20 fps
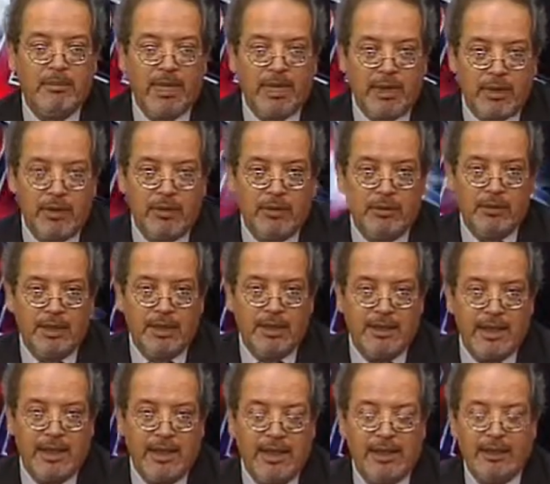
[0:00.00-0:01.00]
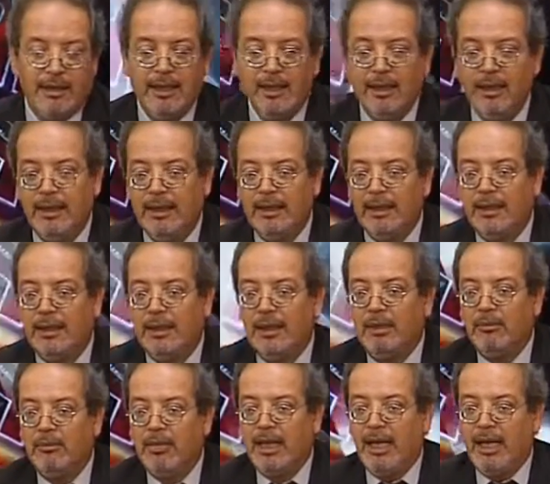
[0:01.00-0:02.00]
Partido Justicialista
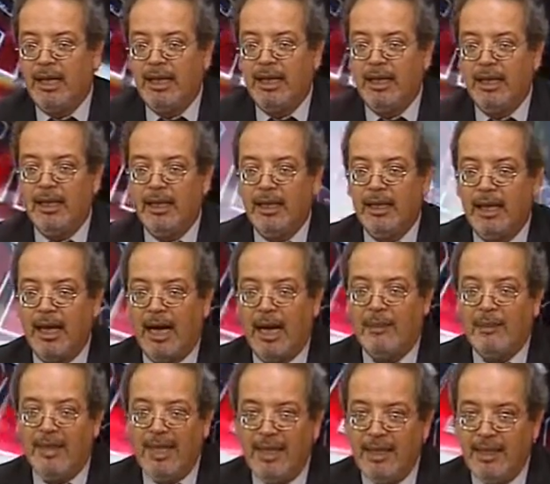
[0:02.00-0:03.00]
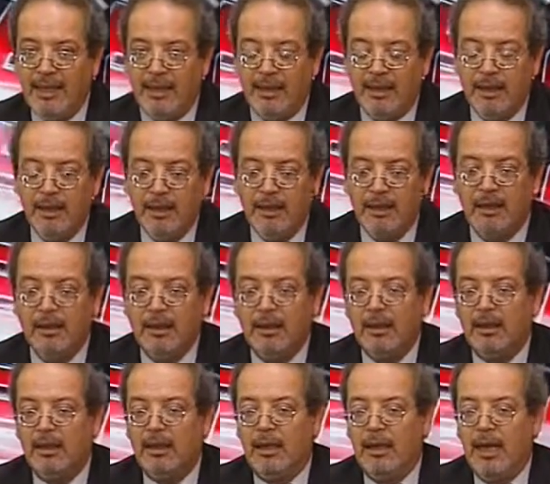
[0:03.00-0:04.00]
para que habilite
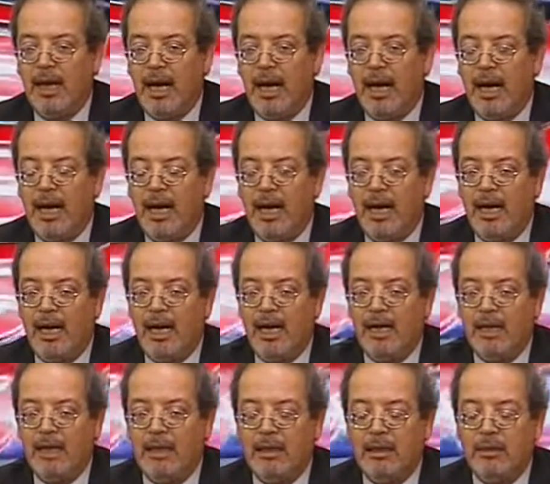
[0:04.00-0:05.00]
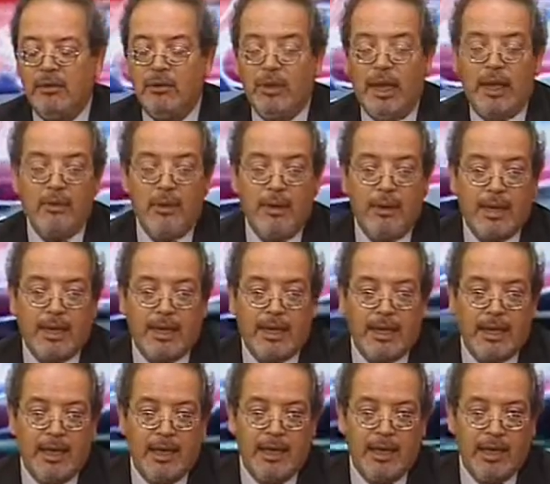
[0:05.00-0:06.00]
eh, una nueva
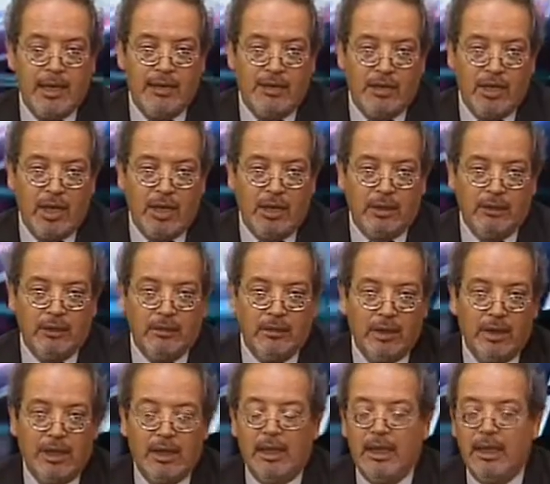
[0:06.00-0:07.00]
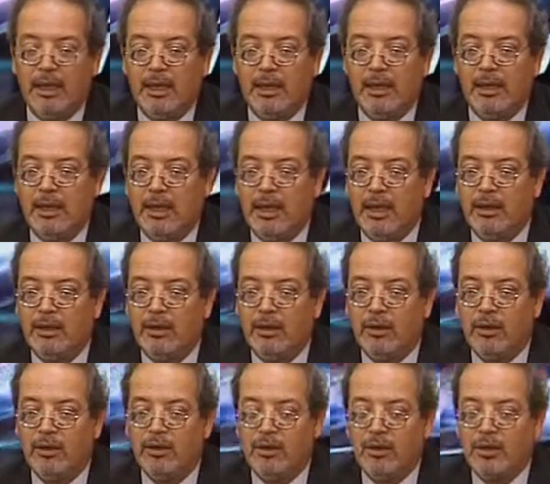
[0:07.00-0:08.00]
reelección en
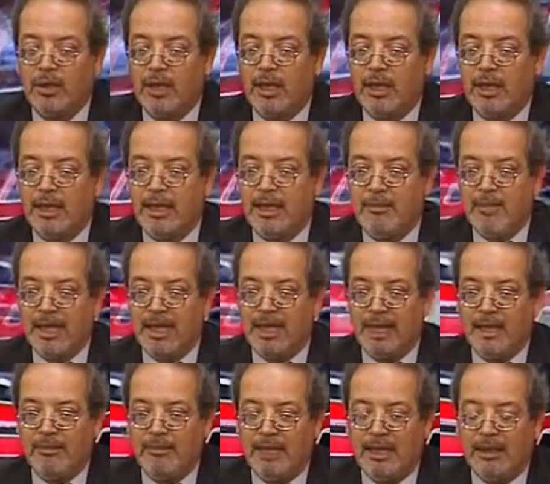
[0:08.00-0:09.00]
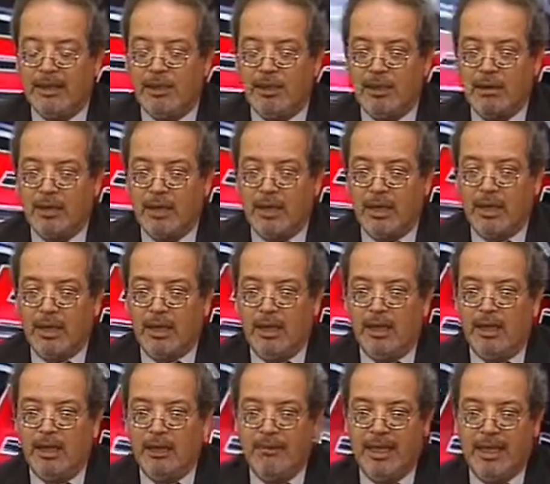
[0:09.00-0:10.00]
estos departamentos.
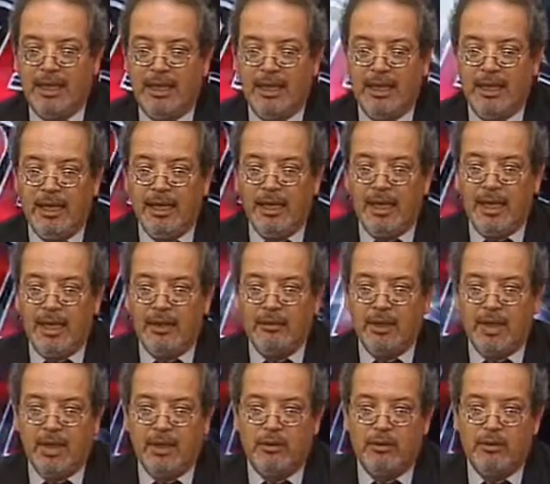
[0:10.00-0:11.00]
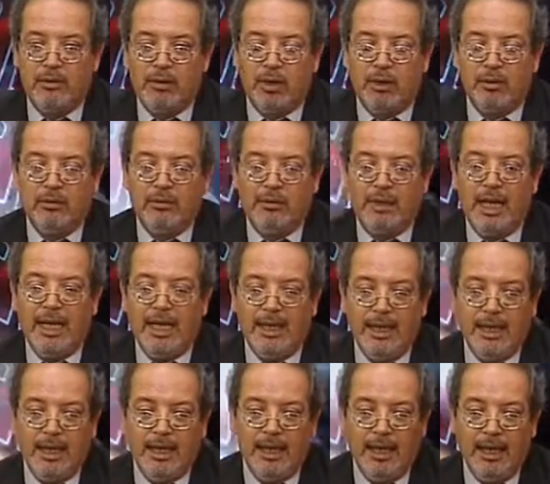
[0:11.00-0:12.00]
El tema es que hay una discusión
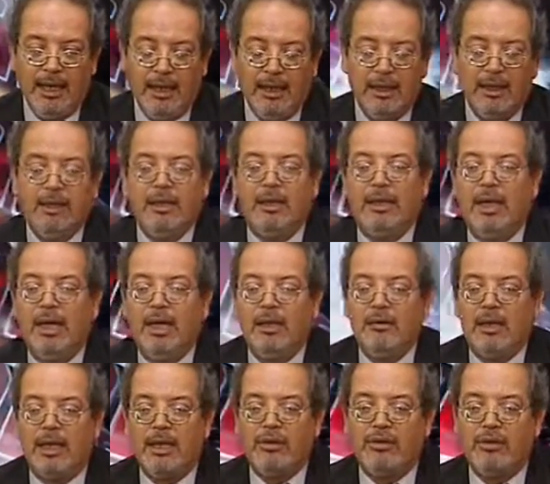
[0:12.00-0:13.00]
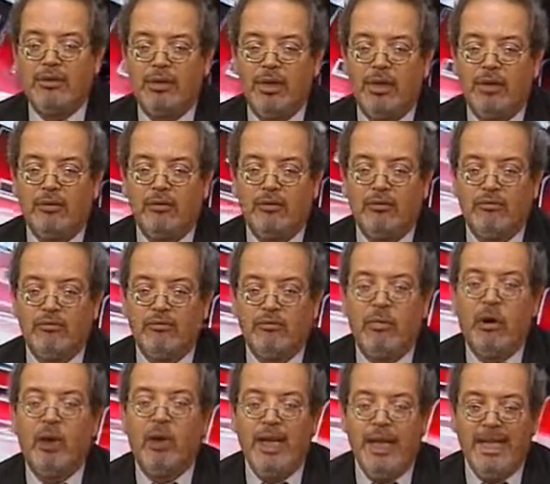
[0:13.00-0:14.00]
técnica, hay una discusión
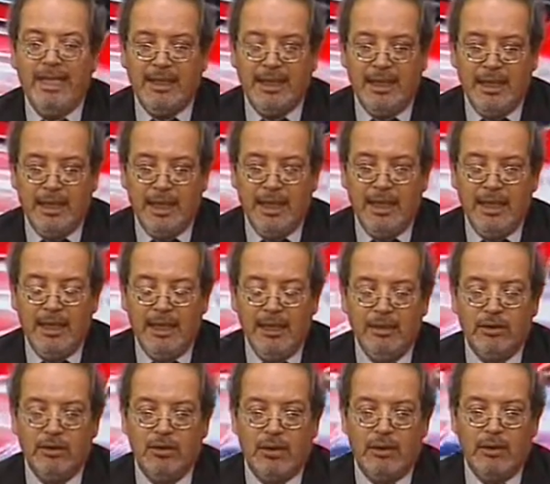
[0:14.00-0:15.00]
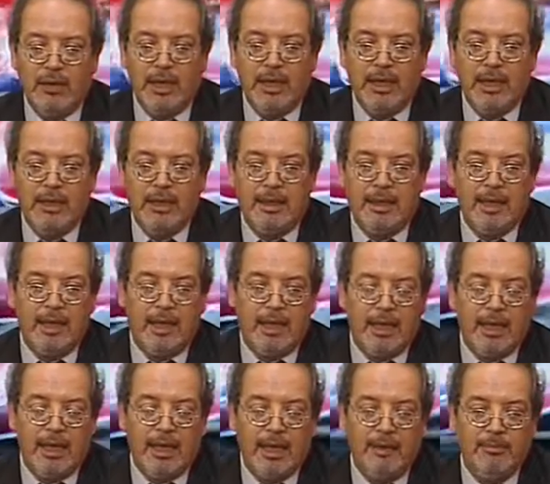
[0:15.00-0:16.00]
política sobre
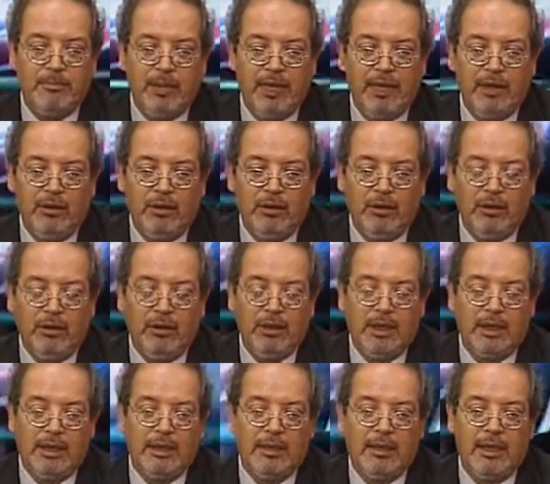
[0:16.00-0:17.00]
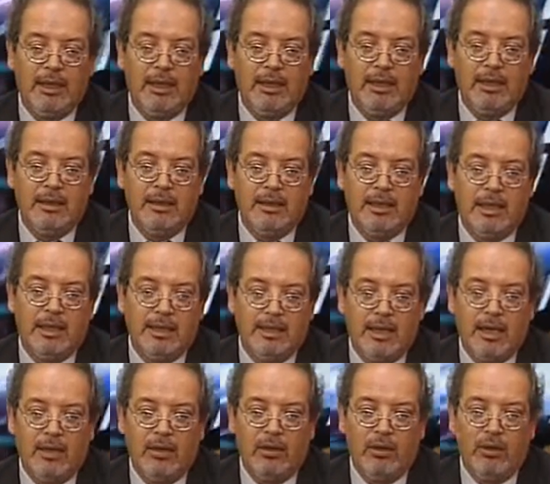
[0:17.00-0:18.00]
este aspecto donde está
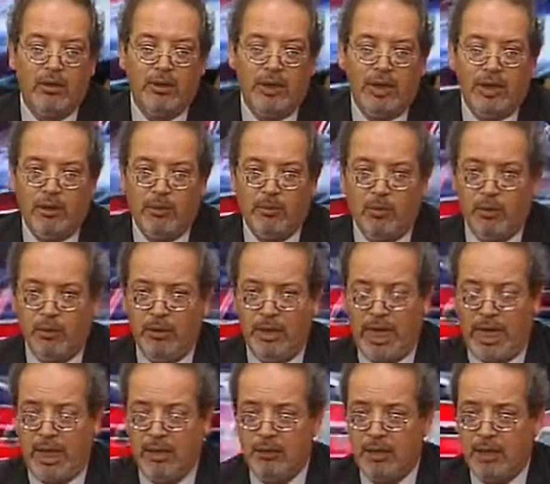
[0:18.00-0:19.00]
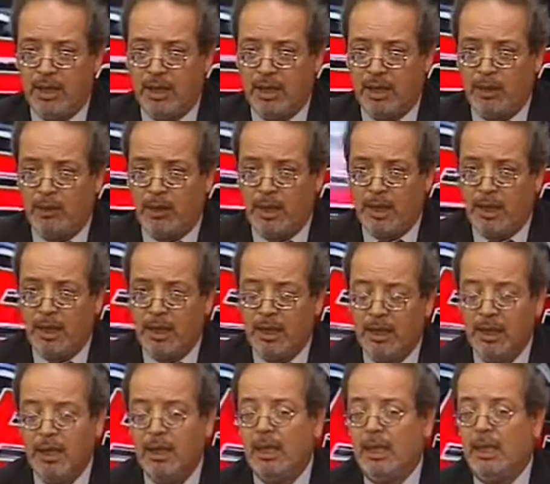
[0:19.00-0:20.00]
interesado el gobierno, por un lado, ustedes recuerden,
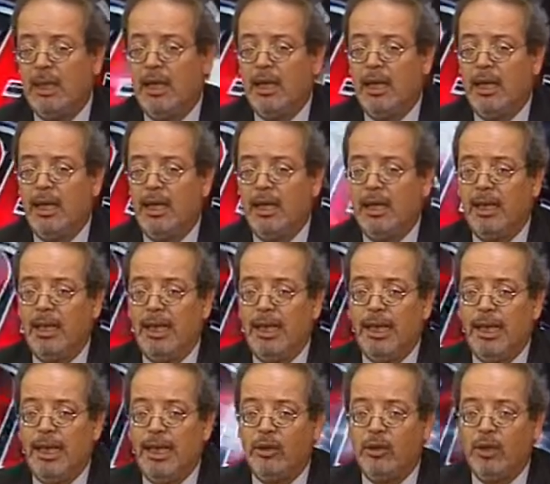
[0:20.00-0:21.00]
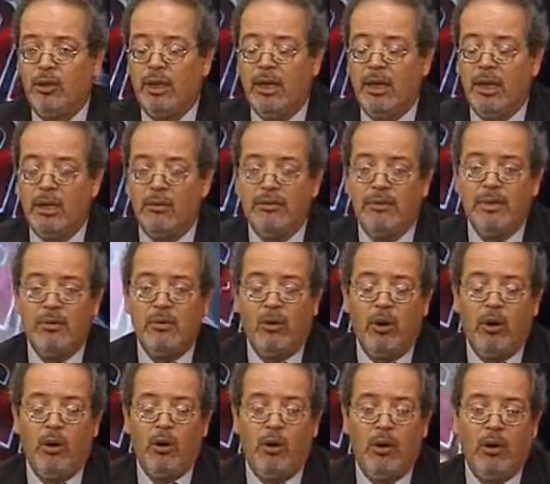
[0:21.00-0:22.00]
el decreto que
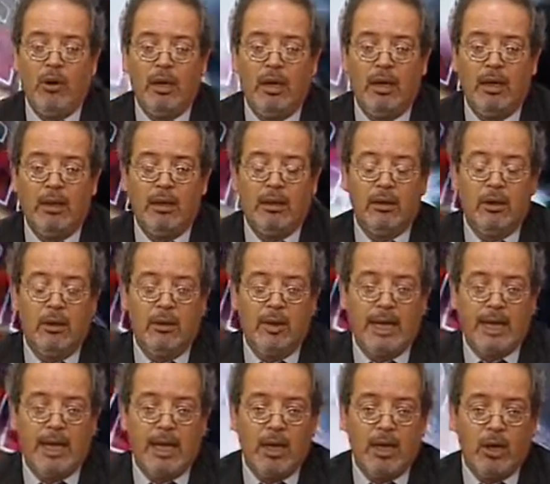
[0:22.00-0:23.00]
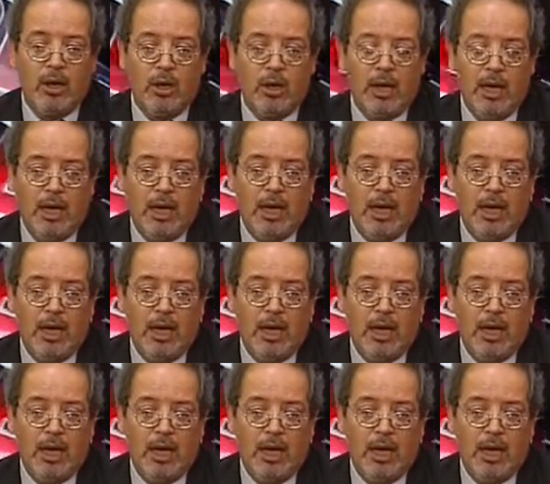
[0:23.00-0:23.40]
firmó el gobernador